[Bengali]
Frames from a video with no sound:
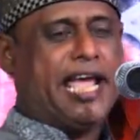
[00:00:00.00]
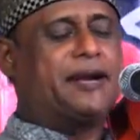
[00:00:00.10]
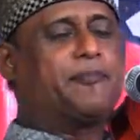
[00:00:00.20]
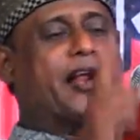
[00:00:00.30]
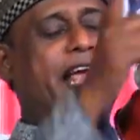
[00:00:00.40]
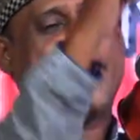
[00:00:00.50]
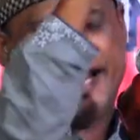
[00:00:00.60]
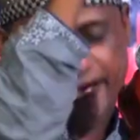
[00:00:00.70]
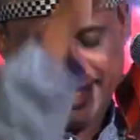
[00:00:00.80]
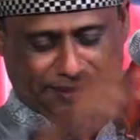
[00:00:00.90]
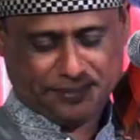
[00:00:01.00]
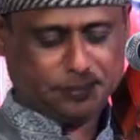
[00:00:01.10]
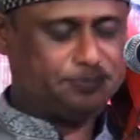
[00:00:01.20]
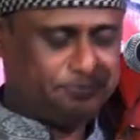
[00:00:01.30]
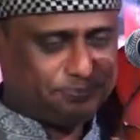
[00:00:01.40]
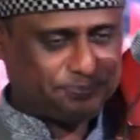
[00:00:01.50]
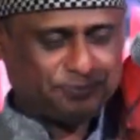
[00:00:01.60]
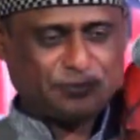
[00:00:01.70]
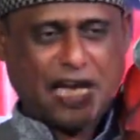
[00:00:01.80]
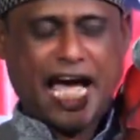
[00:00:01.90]
এরপরে
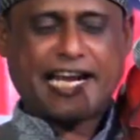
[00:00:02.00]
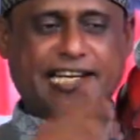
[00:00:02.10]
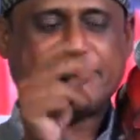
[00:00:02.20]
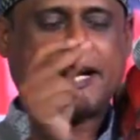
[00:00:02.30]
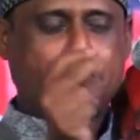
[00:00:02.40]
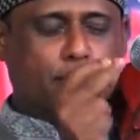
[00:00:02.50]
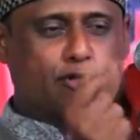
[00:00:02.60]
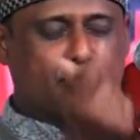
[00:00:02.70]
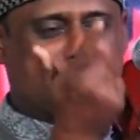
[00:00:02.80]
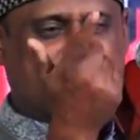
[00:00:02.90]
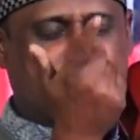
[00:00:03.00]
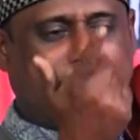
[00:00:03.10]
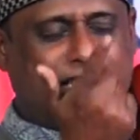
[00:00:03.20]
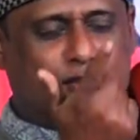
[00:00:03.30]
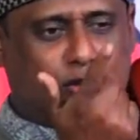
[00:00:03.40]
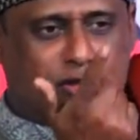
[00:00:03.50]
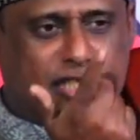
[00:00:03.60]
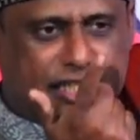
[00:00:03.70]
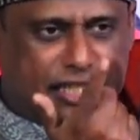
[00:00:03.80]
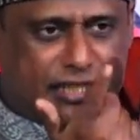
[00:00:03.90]
আরেকটা প্রশ্ন যে বাস
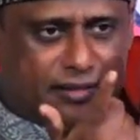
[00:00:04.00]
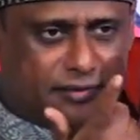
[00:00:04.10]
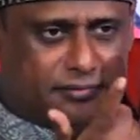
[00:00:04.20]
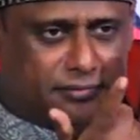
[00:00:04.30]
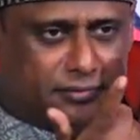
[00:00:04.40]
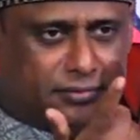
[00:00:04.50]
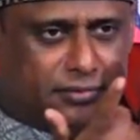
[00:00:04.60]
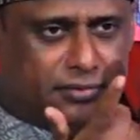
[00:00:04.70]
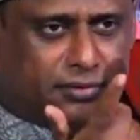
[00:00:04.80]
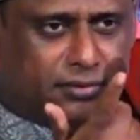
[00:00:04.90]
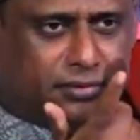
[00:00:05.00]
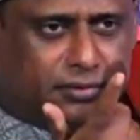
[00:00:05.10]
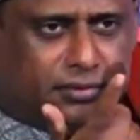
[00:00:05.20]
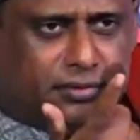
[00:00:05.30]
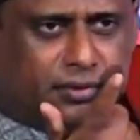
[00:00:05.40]
করছি আচ্ছা।